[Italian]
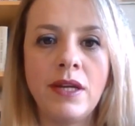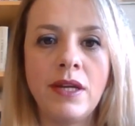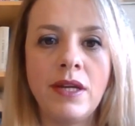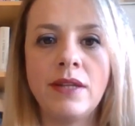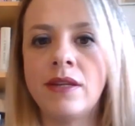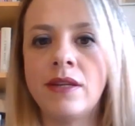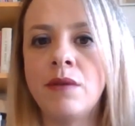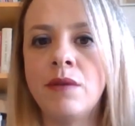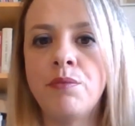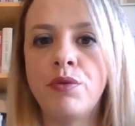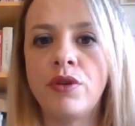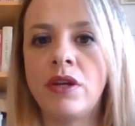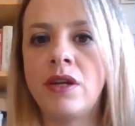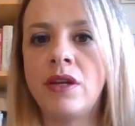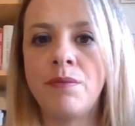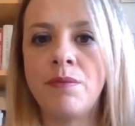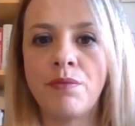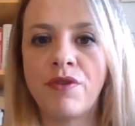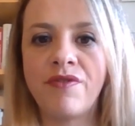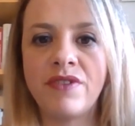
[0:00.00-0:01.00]
Il tempo
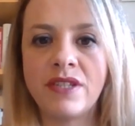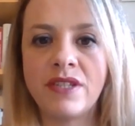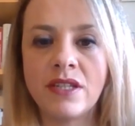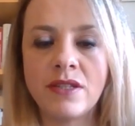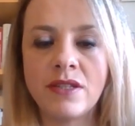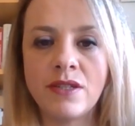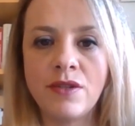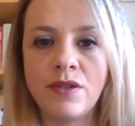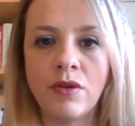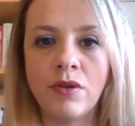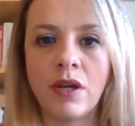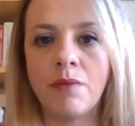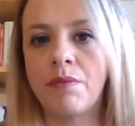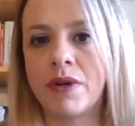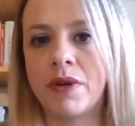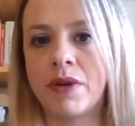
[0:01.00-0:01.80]
dell'improvvisazione,